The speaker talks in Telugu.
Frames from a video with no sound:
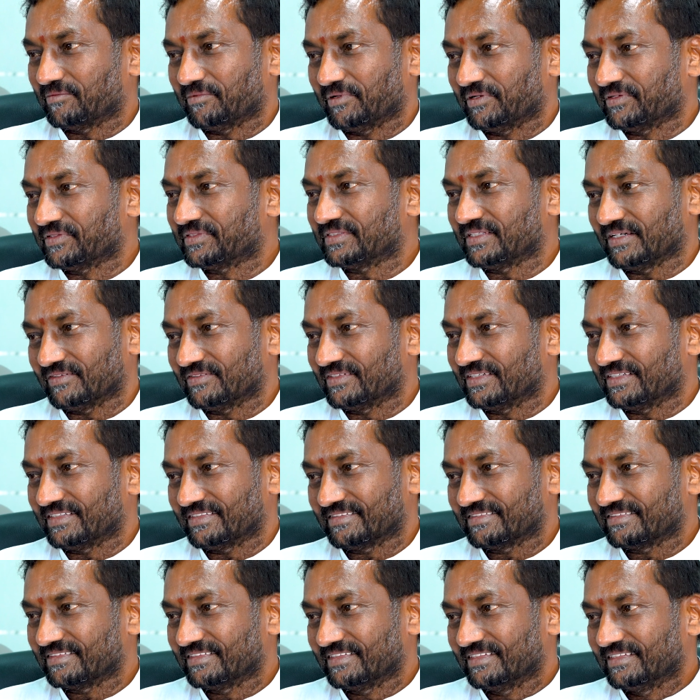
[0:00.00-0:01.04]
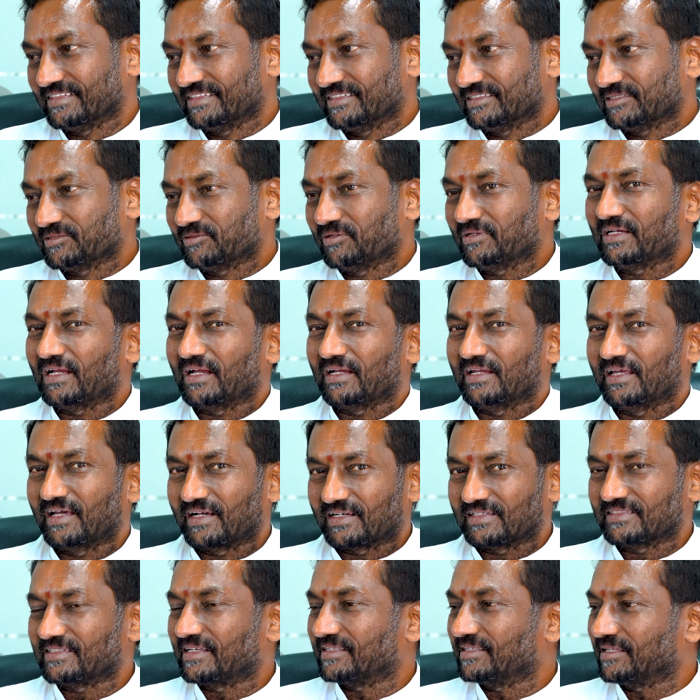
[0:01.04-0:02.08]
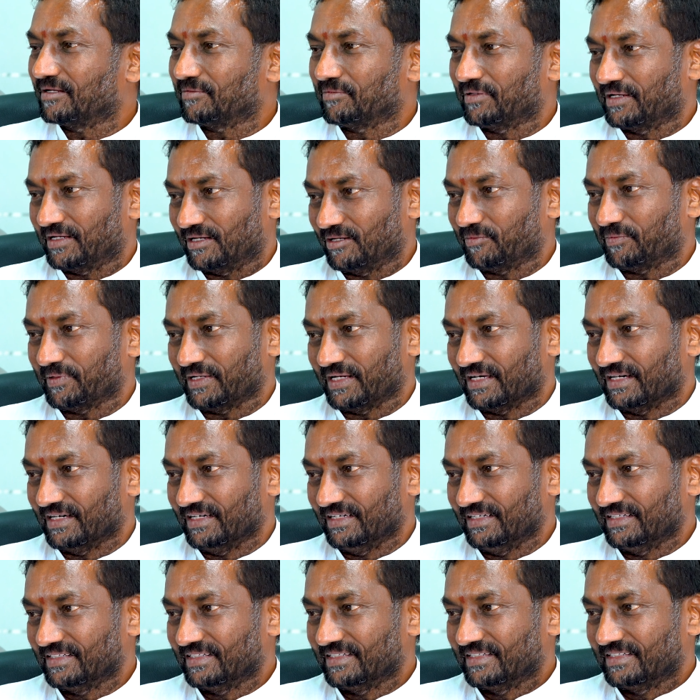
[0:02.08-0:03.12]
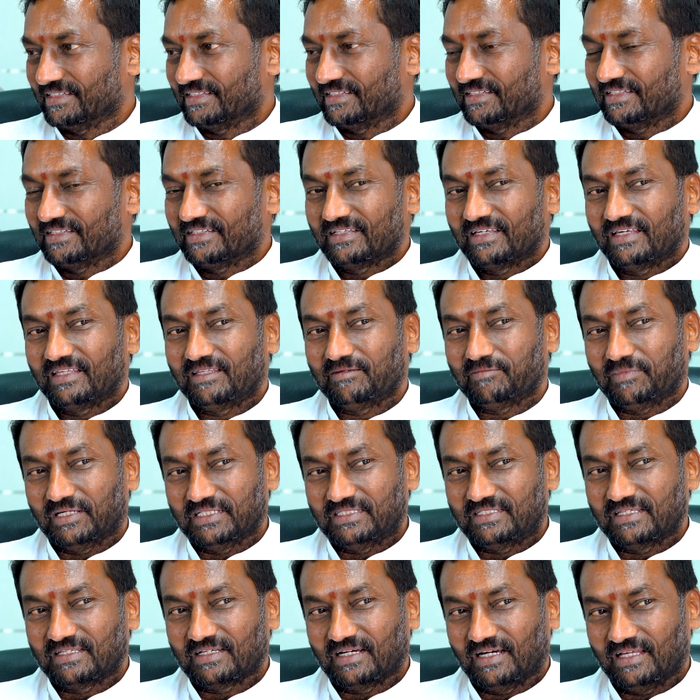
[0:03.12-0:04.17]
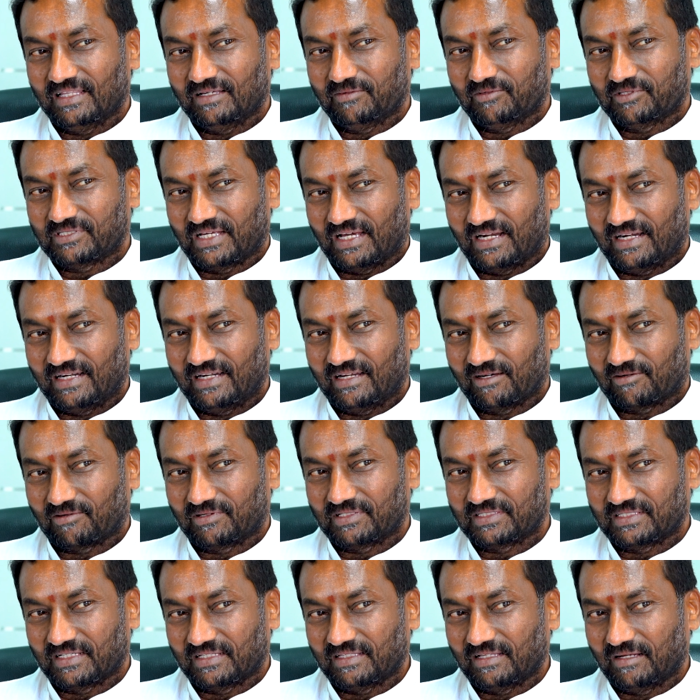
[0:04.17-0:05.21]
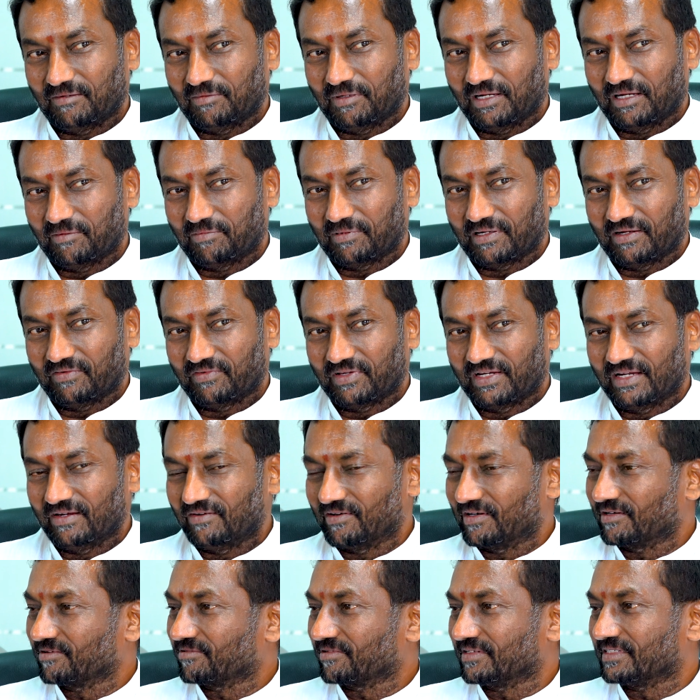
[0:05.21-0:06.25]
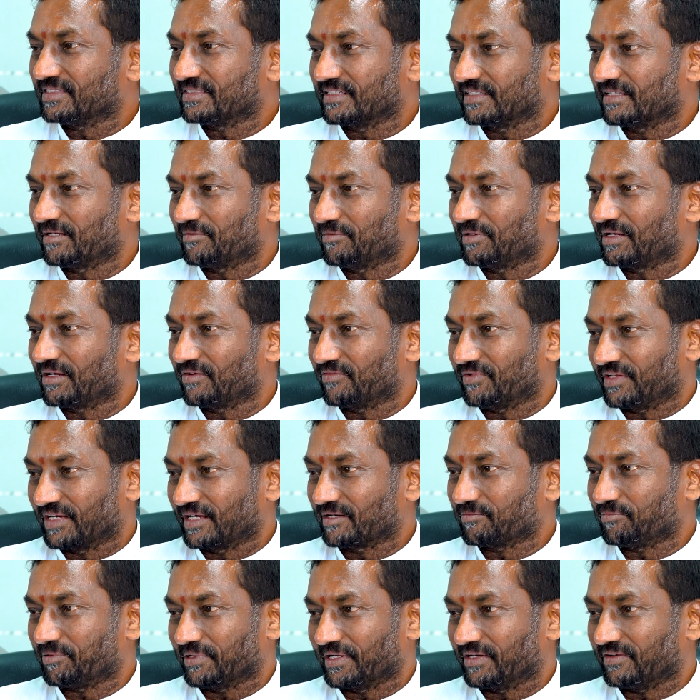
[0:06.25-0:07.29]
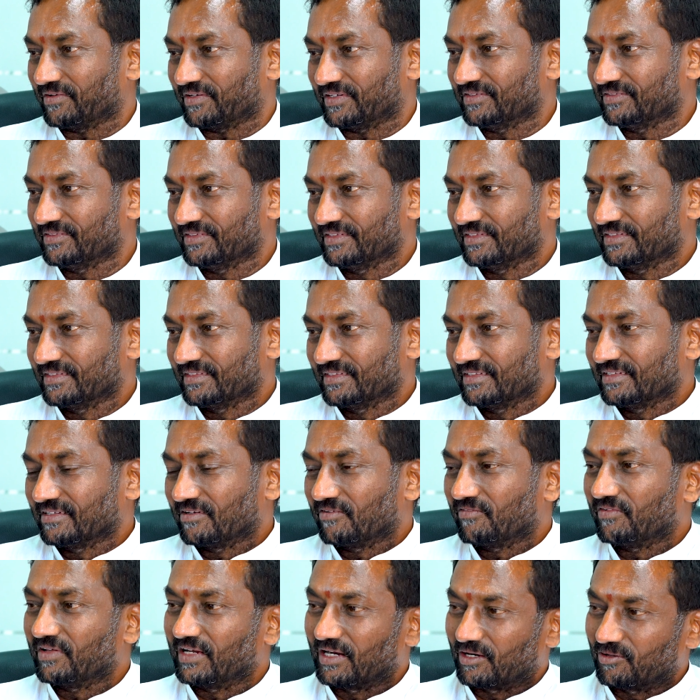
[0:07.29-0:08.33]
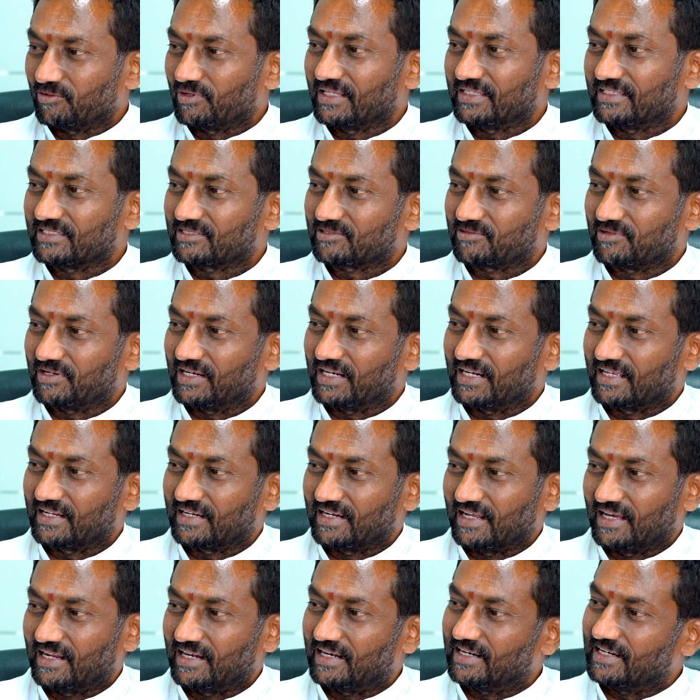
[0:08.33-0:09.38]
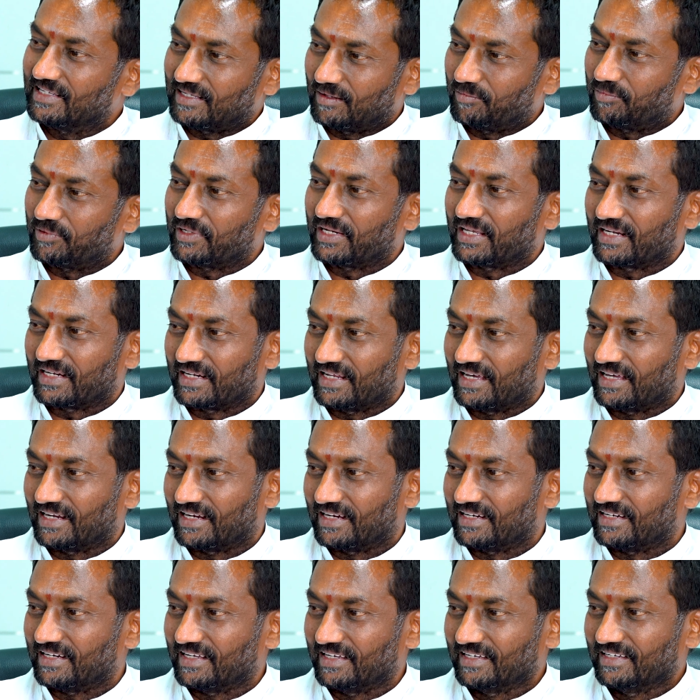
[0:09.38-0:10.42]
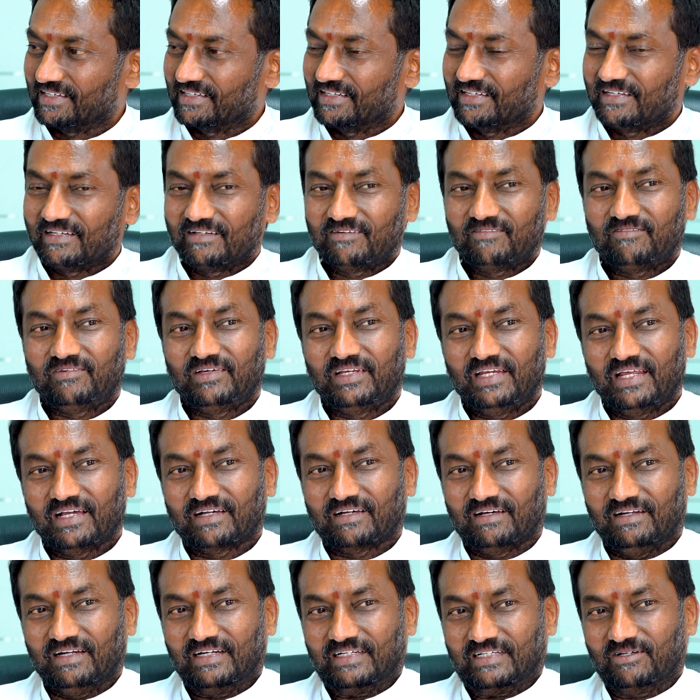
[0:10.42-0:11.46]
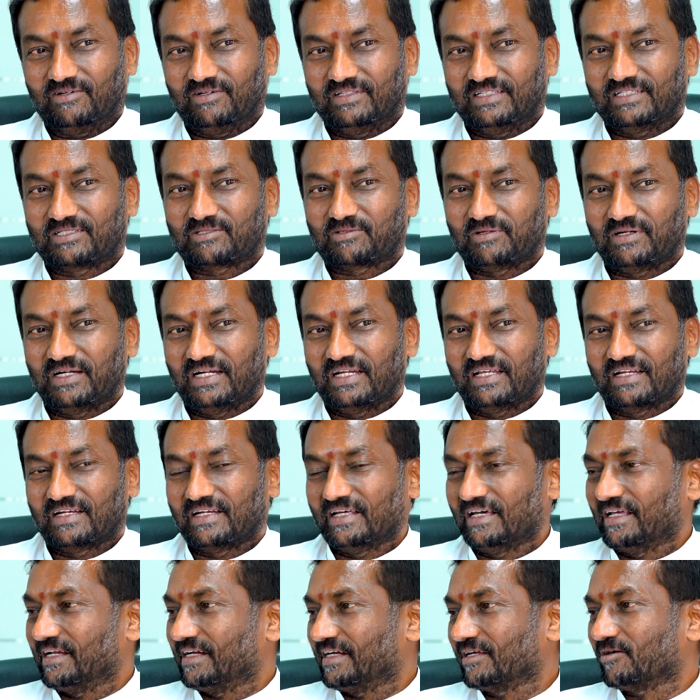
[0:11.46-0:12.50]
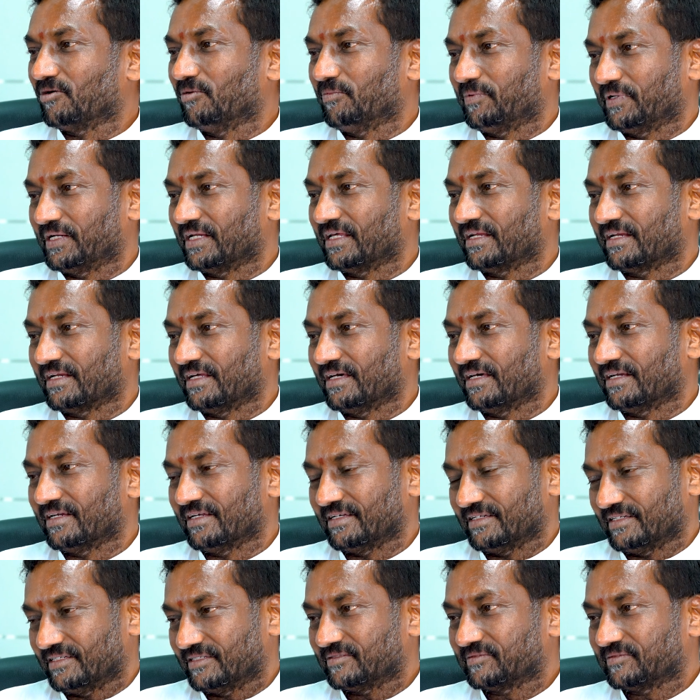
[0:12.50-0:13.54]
అనుభవిస్తూ ఉన్నాడు సో ఇట్లా అనేక సందర్భాల లోపల ఇది మంచిది కాదేమో సార్ అంటే కొన్ని సందర్భాల లోపల వినేవాడు కొన్ని సందర్భాల్లో వినకపోయేవాడు వినకుండా తీసుకున్న నిర్ణయాలన్నీ తప్పు నిర్ణయాలన్నీ విని కలెక్టివ్గా తీసుకున్న నిర్ణయాలన్నీ గొప్ప నిర్ణయాలన్నీ